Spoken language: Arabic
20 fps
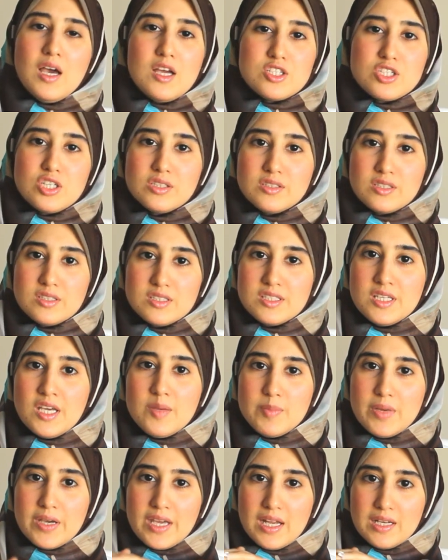عشان
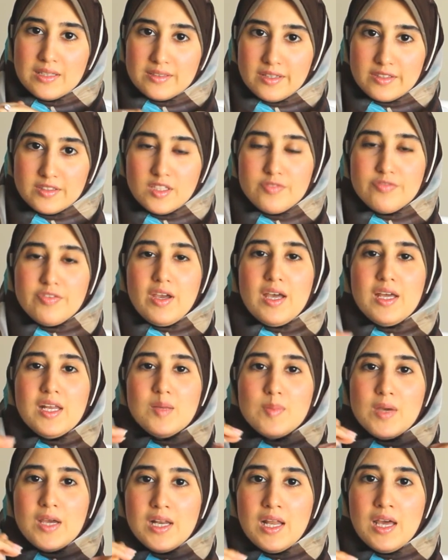تديها مجال ترتفع
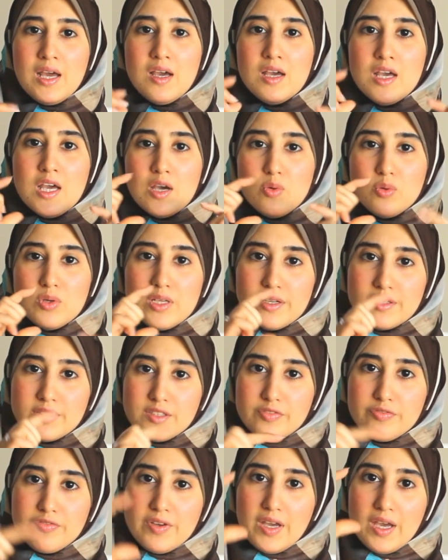على مهلها
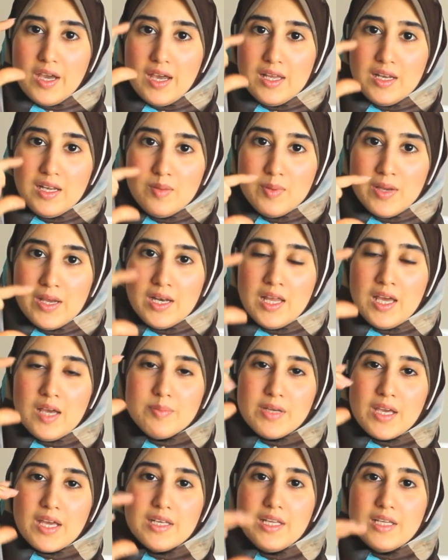والارتفاع على
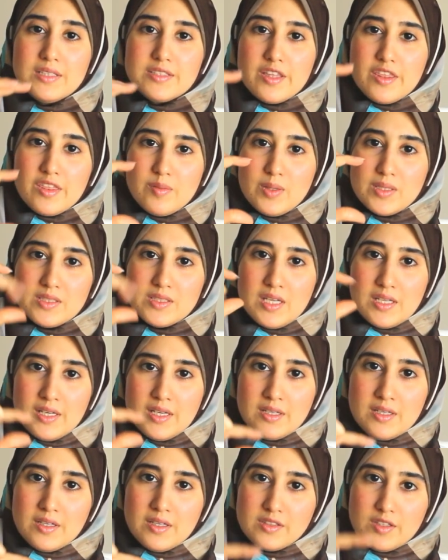مهلها بيخليها تثبت
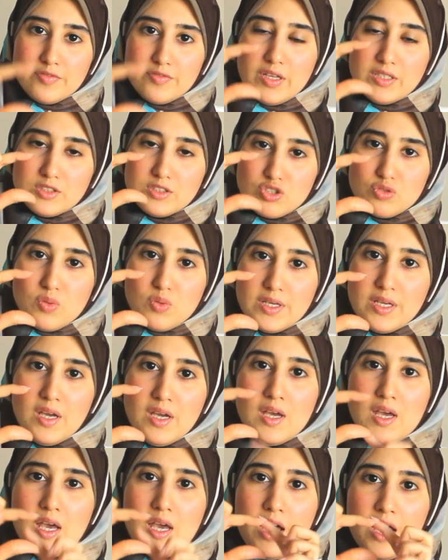يعني انا ارتفعت
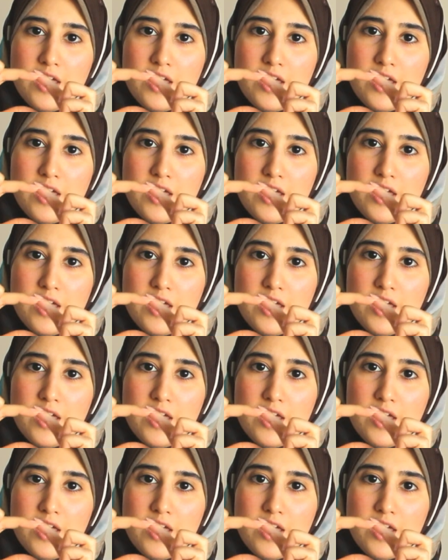شويه